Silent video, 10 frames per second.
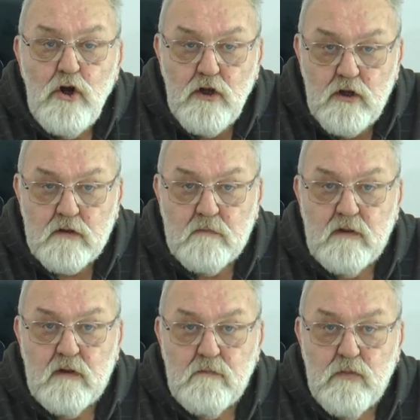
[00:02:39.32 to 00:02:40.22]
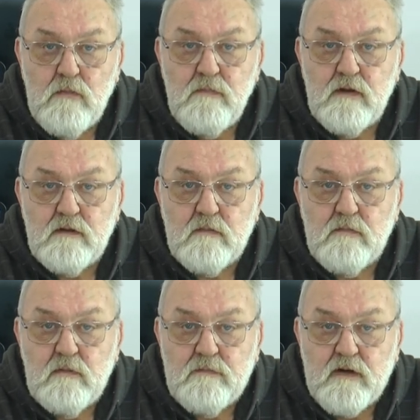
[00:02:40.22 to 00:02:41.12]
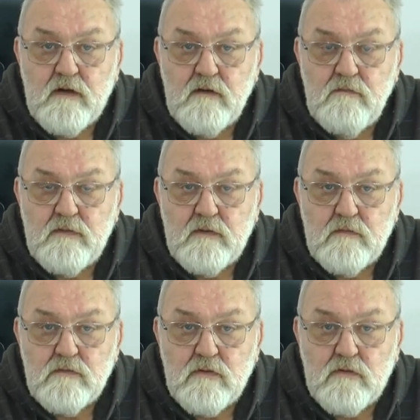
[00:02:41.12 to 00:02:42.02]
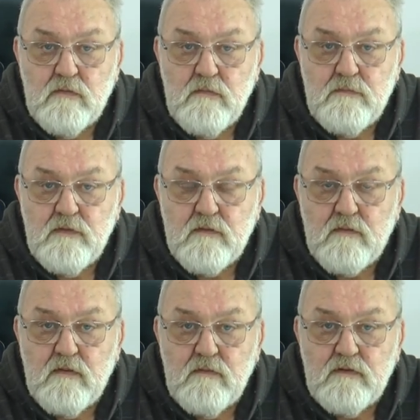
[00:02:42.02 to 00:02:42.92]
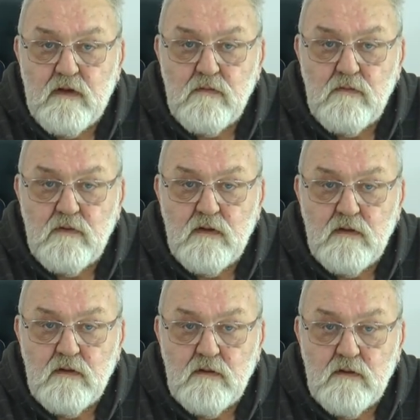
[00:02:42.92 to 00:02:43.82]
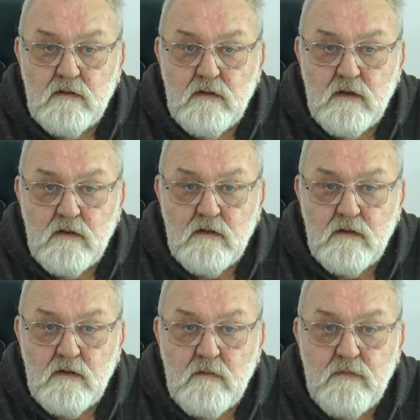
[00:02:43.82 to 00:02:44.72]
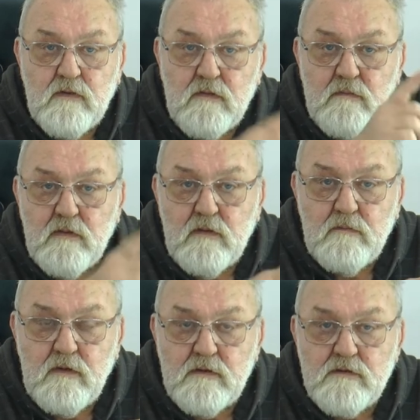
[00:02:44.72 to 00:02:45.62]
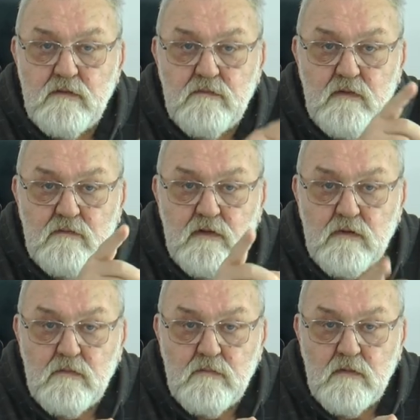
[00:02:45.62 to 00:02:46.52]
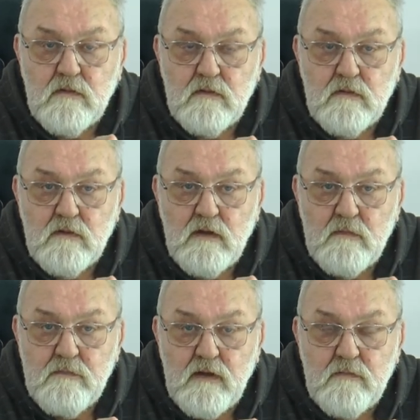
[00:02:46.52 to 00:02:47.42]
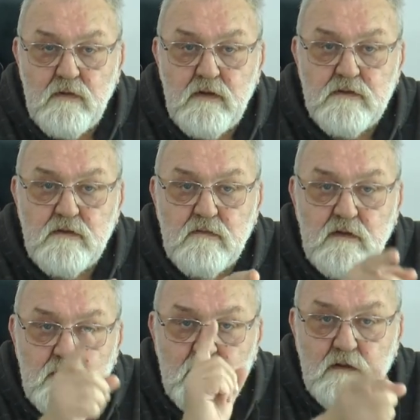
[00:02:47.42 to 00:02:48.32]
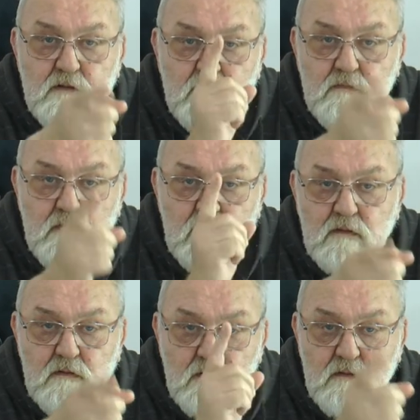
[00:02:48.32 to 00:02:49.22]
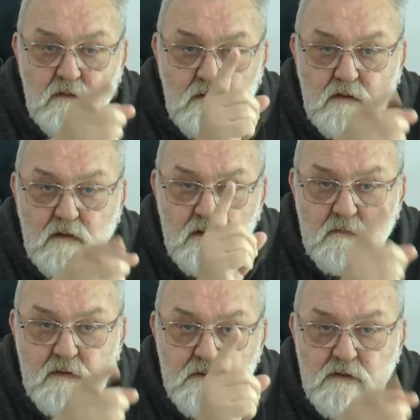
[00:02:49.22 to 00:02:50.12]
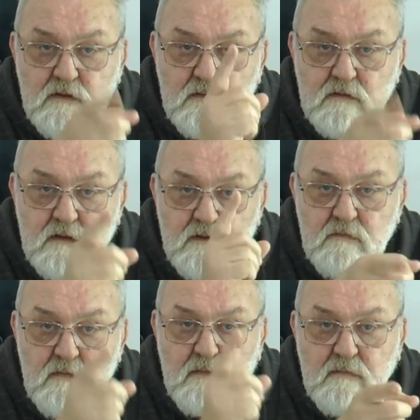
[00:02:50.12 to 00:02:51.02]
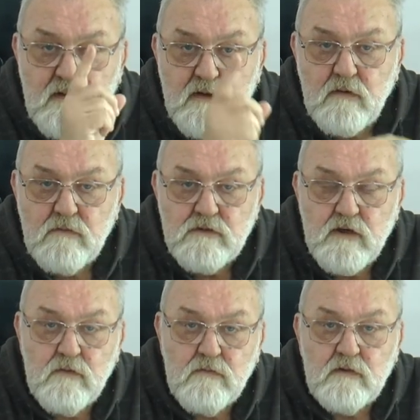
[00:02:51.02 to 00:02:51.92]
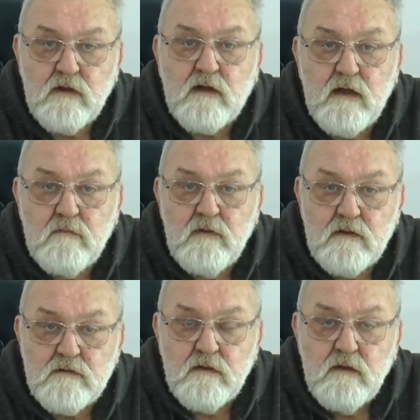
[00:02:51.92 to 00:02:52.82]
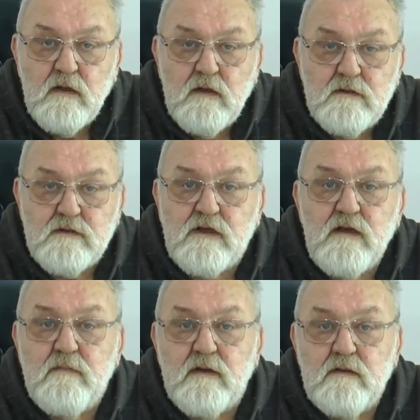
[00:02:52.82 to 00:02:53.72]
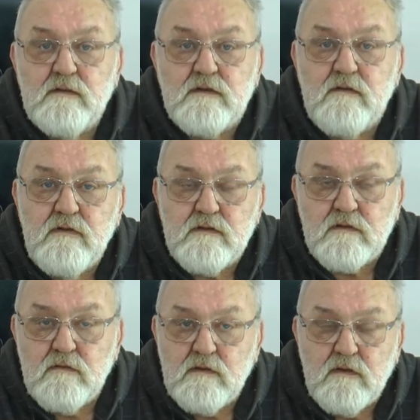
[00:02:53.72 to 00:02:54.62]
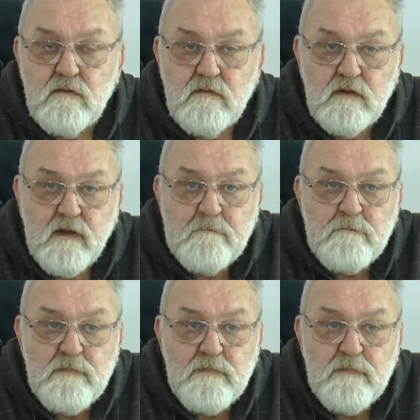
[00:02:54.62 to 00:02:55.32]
и это была бомба, это был прорыв, потому что кроме первого и второго, э, на, на первом был Брежнев, на втором э, опять Брежнев, а на третьем был э, КГБшник, я тебе попереключаю. Вот такая была схема советского телевидения.